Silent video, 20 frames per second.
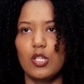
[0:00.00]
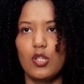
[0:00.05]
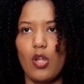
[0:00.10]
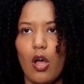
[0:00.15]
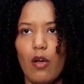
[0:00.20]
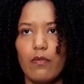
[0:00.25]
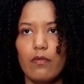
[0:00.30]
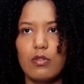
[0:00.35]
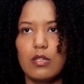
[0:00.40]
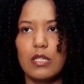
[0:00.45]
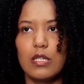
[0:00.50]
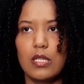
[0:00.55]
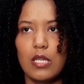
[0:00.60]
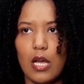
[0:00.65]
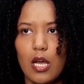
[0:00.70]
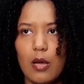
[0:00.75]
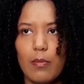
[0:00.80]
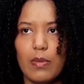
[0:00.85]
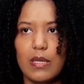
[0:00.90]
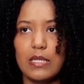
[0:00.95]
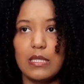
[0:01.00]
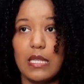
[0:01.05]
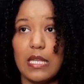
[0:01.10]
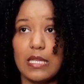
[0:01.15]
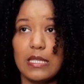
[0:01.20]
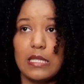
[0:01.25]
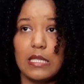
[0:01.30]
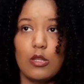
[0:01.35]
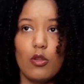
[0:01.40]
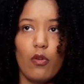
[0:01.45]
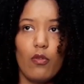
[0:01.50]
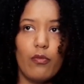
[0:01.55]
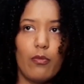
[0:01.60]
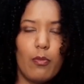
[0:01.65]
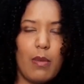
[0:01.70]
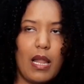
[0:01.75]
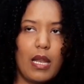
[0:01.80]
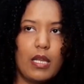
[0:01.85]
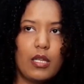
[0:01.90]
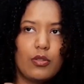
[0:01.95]
novos sambas desse novo
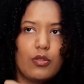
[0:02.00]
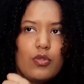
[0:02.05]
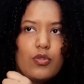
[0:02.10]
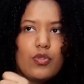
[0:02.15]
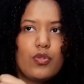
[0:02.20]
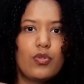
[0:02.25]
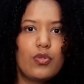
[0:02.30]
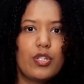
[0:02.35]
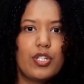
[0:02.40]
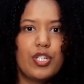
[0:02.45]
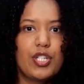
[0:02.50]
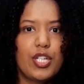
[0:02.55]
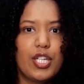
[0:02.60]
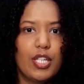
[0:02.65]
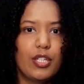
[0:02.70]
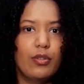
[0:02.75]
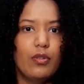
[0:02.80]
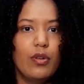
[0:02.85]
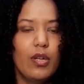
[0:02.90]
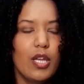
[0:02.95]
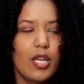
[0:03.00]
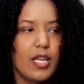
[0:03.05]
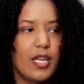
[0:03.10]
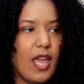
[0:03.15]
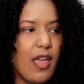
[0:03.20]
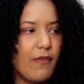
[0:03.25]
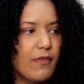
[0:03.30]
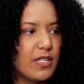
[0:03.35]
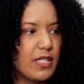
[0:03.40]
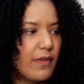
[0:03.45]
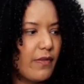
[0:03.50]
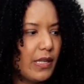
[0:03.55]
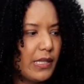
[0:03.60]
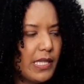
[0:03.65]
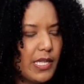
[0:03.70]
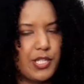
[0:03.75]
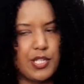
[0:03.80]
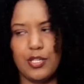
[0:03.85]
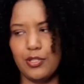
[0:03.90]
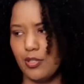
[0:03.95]
malandro surgindo, e aí você vai
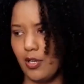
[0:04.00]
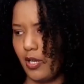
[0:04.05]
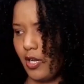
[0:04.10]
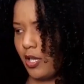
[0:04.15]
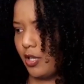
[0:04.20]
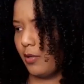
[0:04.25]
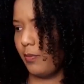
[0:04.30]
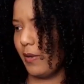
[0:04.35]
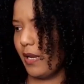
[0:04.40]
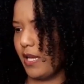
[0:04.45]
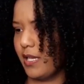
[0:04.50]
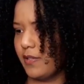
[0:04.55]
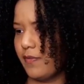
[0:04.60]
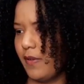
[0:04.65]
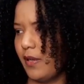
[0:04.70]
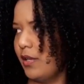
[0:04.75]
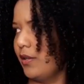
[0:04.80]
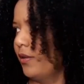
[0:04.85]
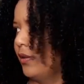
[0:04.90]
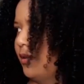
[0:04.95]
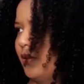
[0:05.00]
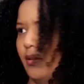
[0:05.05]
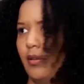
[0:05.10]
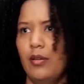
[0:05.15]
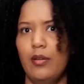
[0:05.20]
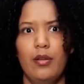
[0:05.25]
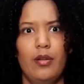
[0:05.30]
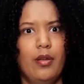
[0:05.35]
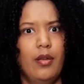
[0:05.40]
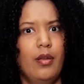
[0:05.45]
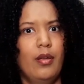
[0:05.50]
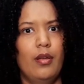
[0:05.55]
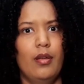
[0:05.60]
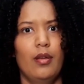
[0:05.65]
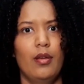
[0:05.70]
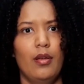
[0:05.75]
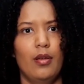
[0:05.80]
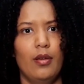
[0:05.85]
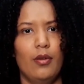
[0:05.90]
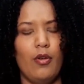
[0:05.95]
ter gente olhando para isso falando:
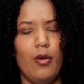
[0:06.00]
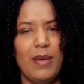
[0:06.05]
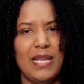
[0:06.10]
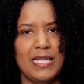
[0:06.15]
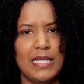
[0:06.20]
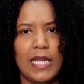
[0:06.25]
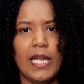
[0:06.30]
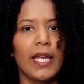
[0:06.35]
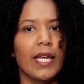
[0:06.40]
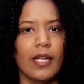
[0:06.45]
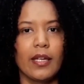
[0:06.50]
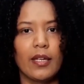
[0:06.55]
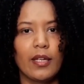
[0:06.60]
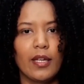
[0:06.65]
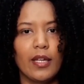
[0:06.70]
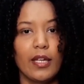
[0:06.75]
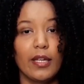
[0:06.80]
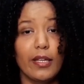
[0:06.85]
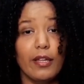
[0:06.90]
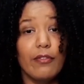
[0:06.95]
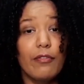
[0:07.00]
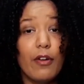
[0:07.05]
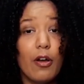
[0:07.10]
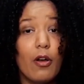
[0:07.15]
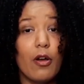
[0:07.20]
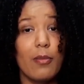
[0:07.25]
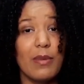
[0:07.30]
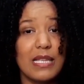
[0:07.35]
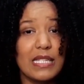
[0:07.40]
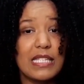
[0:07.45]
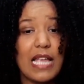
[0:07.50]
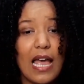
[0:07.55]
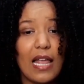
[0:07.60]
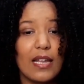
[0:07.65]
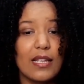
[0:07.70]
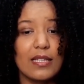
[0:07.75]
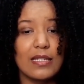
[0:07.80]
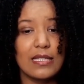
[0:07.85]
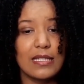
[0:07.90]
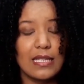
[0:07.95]
como assim? e vão começar a
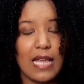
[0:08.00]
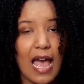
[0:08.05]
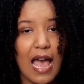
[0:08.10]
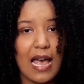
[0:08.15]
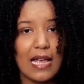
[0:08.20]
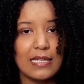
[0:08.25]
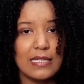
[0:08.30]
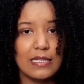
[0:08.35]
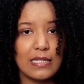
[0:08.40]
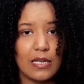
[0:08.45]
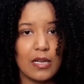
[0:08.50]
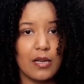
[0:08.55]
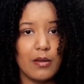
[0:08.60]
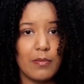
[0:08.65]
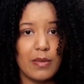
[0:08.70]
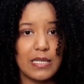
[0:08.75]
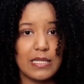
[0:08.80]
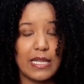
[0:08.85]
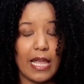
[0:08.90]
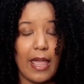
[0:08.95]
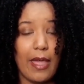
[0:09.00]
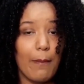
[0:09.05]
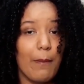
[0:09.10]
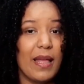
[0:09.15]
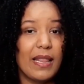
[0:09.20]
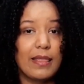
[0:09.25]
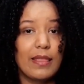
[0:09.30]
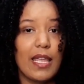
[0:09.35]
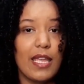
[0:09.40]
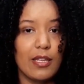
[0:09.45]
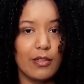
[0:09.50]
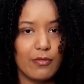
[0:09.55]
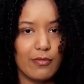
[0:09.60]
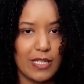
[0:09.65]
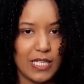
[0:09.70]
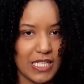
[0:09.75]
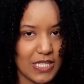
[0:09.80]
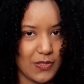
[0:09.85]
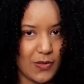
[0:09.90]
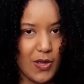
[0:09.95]
lançar sambas rebatendo
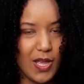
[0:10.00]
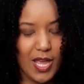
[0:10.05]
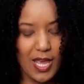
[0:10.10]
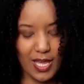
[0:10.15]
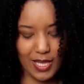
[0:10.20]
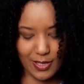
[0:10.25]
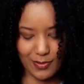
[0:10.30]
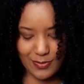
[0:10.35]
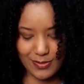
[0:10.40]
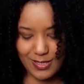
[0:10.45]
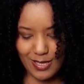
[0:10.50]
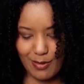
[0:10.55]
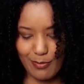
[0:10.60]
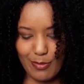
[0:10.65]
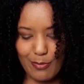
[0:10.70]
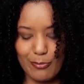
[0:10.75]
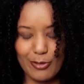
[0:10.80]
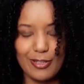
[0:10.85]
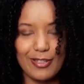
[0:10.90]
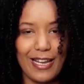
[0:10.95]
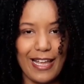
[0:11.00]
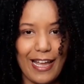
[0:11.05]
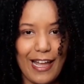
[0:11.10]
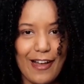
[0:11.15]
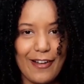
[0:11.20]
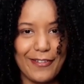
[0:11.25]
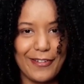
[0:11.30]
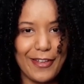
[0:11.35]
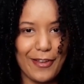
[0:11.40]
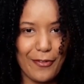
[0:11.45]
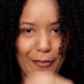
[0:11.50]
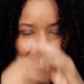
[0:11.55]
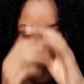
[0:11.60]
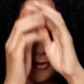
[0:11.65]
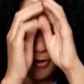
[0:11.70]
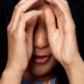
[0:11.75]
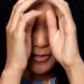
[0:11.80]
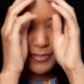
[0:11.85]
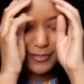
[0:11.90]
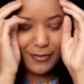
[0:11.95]
isso. E um samba muito legal que eu
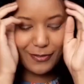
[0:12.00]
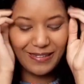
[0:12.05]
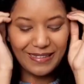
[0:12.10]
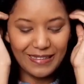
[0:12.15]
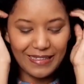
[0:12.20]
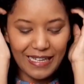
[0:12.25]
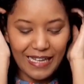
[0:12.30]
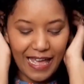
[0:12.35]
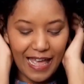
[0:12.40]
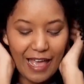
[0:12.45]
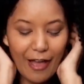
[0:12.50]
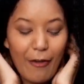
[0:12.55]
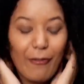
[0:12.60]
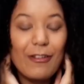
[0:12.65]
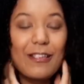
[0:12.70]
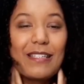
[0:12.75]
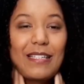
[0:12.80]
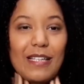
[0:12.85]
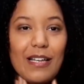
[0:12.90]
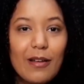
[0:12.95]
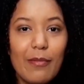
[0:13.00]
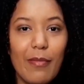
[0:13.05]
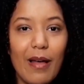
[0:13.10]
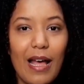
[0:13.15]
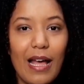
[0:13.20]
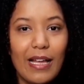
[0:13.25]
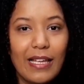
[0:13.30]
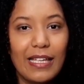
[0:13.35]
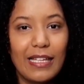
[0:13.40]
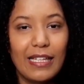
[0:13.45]
gosto é o samba